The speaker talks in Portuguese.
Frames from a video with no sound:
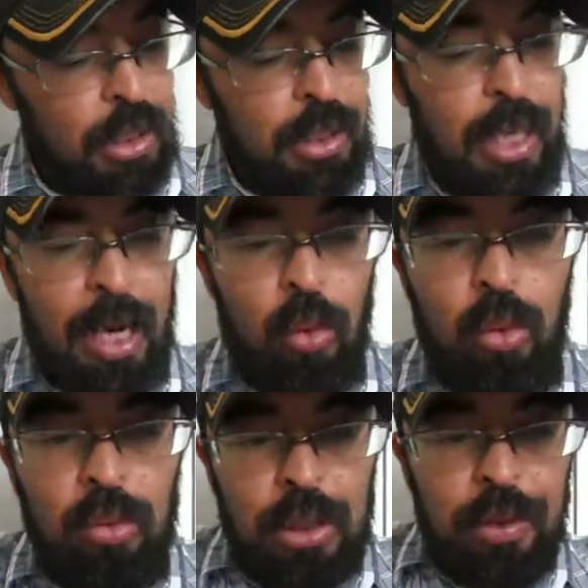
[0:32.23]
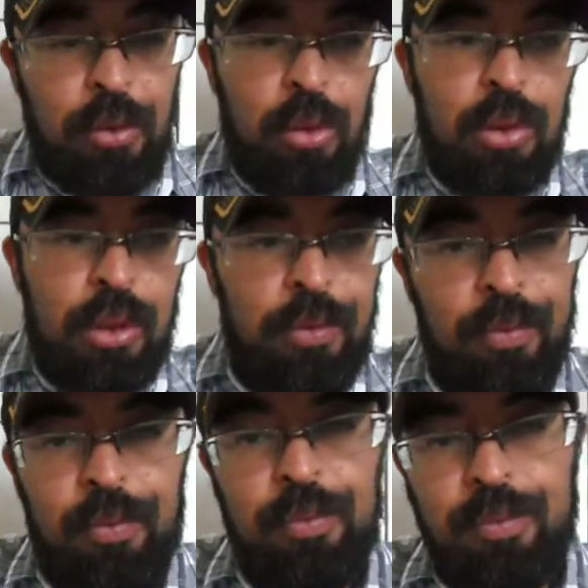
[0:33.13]
e é um livro que,
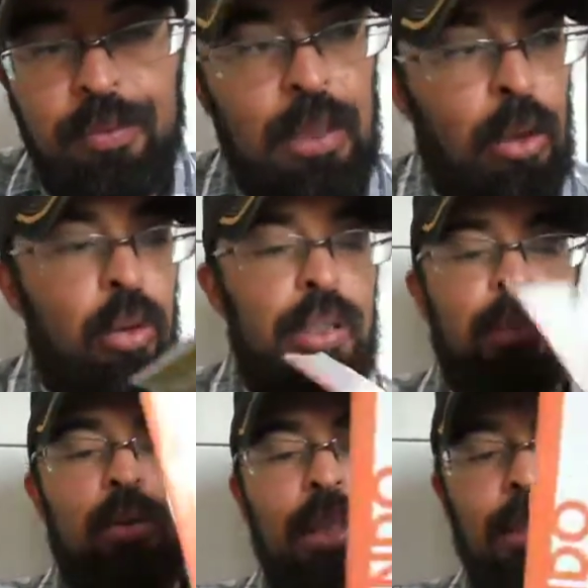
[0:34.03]
da coleção da